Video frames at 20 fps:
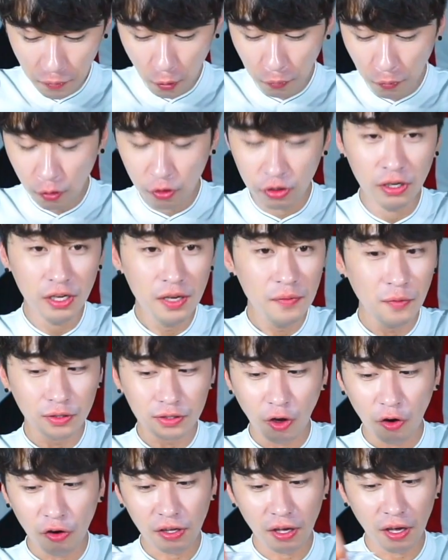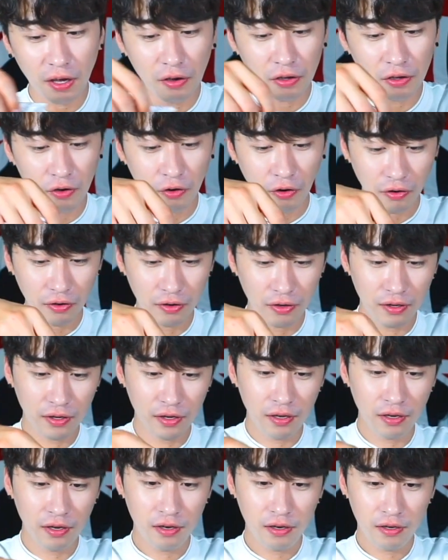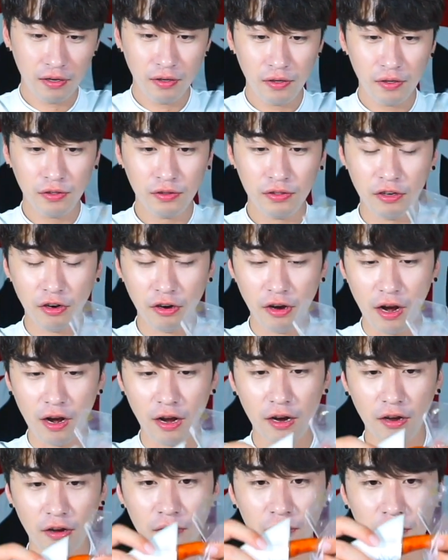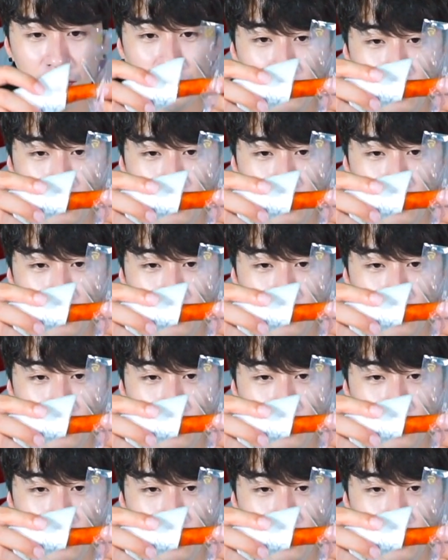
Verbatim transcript: 뭐 떡이에요 이거. 늘어날라나 그럼?